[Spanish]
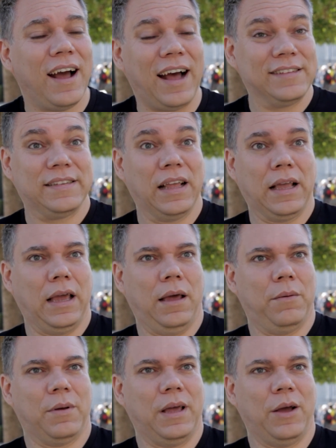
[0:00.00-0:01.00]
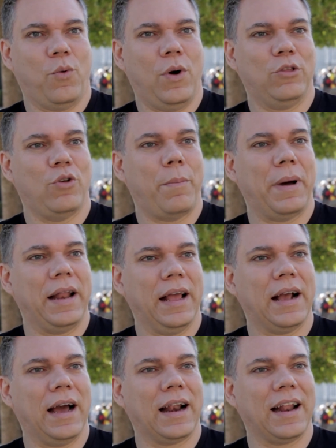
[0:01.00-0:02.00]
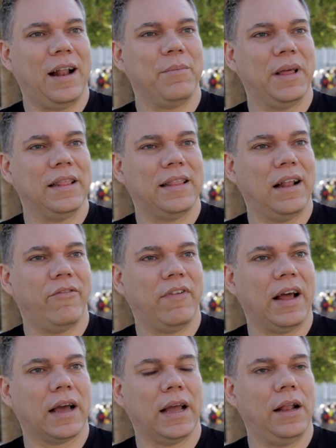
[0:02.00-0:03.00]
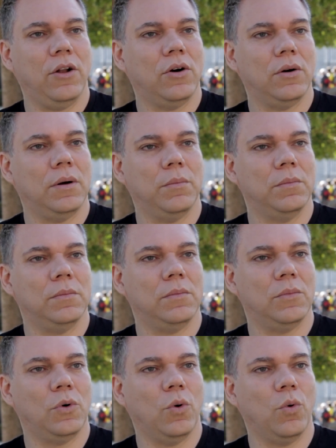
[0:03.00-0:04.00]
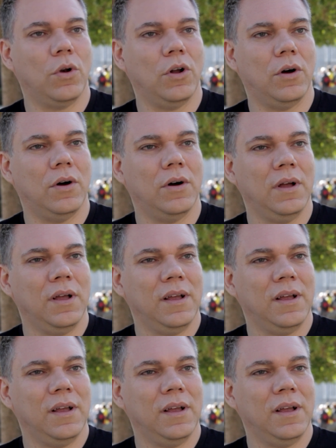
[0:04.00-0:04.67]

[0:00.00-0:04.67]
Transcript: hace que, cuando aparezca realmente el flagelo mm, uno